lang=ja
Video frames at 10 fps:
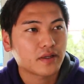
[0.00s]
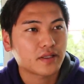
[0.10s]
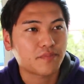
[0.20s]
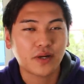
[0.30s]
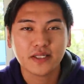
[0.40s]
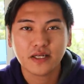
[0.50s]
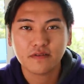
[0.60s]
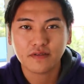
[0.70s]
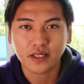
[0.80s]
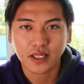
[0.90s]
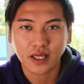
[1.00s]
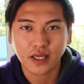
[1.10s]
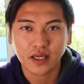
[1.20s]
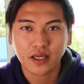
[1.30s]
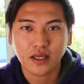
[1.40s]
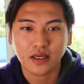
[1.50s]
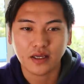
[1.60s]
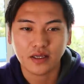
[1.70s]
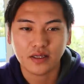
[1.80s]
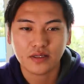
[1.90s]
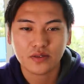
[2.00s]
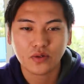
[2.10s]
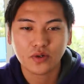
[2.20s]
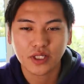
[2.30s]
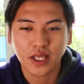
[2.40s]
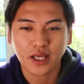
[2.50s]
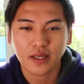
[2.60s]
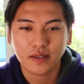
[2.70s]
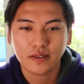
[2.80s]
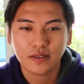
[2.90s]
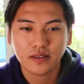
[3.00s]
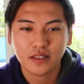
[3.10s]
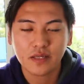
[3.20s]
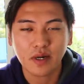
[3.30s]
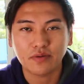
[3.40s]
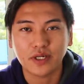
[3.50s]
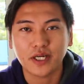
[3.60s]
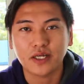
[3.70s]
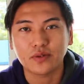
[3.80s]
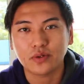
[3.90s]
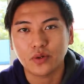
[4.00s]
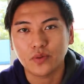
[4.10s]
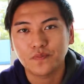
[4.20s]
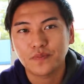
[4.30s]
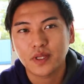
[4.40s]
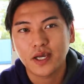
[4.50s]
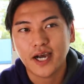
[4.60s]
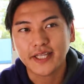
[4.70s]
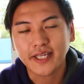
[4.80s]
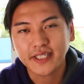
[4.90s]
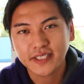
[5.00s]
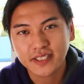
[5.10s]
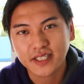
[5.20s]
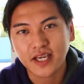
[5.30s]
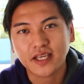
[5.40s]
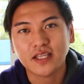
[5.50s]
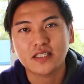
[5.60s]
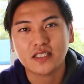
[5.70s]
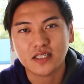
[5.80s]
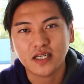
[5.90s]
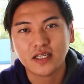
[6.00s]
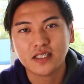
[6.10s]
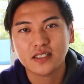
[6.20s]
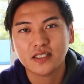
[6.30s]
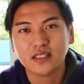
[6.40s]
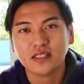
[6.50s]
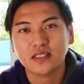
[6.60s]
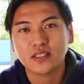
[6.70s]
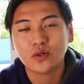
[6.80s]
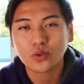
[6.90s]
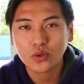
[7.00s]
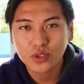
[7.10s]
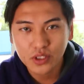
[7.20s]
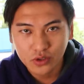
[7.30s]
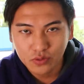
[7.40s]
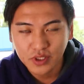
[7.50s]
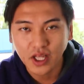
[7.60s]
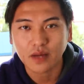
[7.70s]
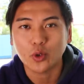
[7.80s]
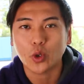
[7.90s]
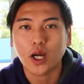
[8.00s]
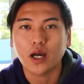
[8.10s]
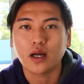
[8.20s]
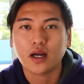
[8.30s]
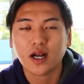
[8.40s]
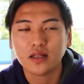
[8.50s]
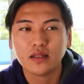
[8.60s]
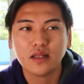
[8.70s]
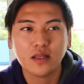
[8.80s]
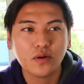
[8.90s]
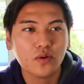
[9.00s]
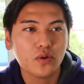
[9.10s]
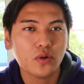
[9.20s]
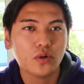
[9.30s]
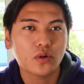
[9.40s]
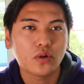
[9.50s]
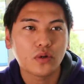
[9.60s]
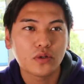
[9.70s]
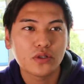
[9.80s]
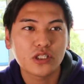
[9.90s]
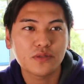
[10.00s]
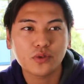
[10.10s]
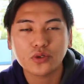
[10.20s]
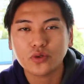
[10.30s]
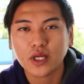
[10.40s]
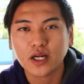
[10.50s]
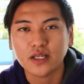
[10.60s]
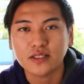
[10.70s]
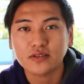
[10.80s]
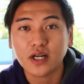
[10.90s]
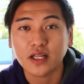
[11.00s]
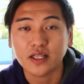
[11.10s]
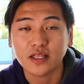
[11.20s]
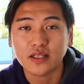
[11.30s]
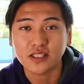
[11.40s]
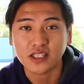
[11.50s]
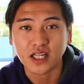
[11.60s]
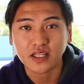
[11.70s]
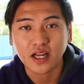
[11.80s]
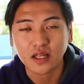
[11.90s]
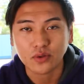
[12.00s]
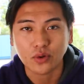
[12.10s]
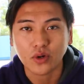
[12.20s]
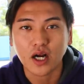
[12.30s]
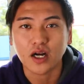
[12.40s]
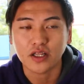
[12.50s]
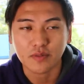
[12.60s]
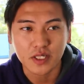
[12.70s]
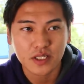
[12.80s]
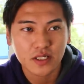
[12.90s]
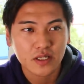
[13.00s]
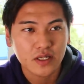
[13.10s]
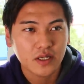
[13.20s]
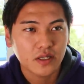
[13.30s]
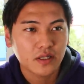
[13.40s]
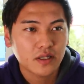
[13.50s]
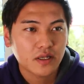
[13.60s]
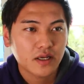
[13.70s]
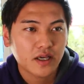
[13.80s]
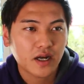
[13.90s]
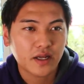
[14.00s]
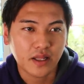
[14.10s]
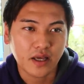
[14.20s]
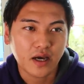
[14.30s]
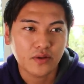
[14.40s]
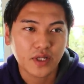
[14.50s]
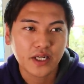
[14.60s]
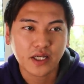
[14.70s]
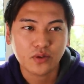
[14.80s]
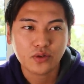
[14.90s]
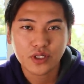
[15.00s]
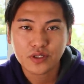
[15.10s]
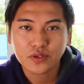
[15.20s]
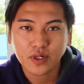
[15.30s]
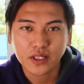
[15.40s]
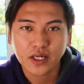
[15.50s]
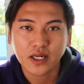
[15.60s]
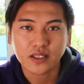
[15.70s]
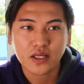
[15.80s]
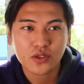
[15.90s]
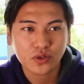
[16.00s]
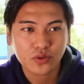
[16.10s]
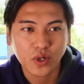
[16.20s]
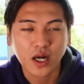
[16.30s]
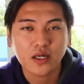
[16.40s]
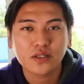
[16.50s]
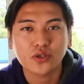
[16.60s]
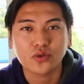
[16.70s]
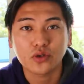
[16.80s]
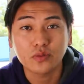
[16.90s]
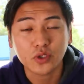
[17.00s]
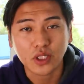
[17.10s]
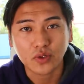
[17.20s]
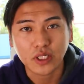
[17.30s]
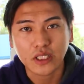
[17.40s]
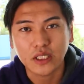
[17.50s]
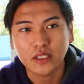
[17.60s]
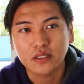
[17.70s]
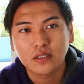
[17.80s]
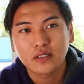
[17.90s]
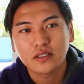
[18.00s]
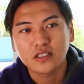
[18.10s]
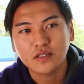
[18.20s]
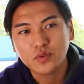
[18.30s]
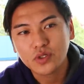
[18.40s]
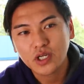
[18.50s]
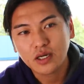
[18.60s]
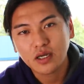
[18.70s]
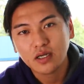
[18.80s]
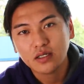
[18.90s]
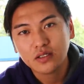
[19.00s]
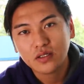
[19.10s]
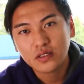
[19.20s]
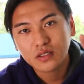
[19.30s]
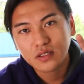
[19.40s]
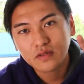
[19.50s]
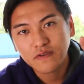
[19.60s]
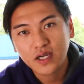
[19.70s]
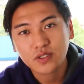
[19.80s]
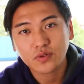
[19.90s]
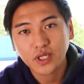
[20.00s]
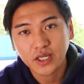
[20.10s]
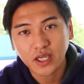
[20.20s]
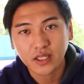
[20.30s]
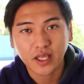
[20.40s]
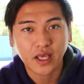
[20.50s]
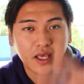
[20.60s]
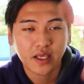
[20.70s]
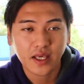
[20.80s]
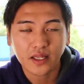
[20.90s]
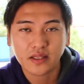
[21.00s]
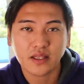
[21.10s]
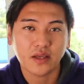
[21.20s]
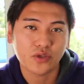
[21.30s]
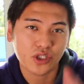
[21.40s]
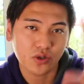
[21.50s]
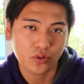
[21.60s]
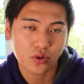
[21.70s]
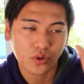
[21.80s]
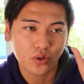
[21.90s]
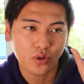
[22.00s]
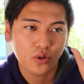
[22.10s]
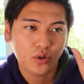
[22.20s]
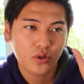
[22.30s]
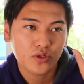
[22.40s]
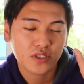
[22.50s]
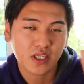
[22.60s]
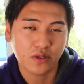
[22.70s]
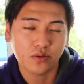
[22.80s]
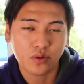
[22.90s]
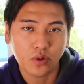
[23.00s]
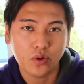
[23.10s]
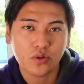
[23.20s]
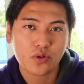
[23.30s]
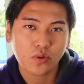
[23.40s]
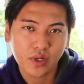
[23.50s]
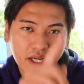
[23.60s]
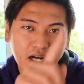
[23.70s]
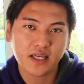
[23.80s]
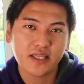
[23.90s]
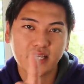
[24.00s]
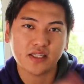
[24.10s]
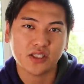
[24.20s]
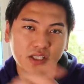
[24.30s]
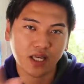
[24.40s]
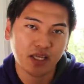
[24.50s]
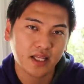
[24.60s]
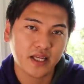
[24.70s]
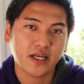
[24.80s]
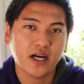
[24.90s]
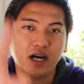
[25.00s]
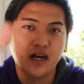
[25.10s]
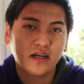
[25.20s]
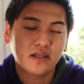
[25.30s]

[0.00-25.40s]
で、プラスアルファで、えー、そこにね、今振り返ると、新しい経験値、新しい仕事のスキルみたいなものが、勝手にこう、自分の中に作られていっ時期だったなというのを考えてます。やはりねあの何か独立とか何か転職とかしようと思った時に自分がファーストキャリアでやっている仕事のスキルとそこに掛け算して何か